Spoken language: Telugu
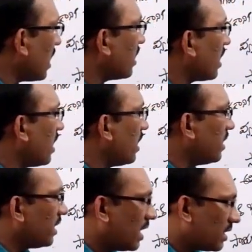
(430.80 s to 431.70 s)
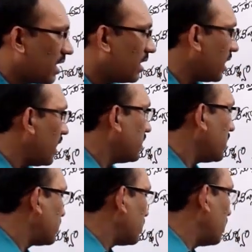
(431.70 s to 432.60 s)
సాధన అనేది గతాన్ని
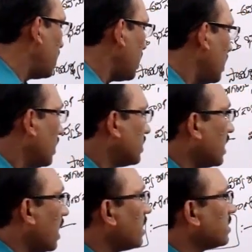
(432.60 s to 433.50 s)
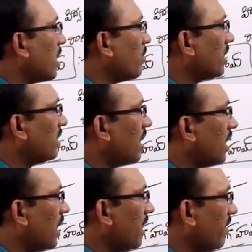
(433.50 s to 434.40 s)
తెలియజేస్తుంది సహజ
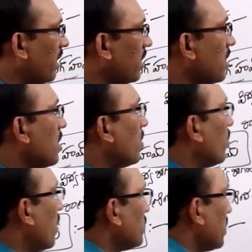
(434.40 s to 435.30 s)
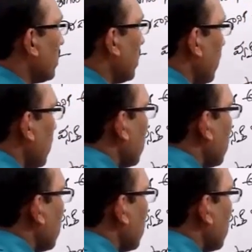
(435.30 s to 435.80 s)
సామర్థ్యాలు అనేవి భవిష్యత్తుని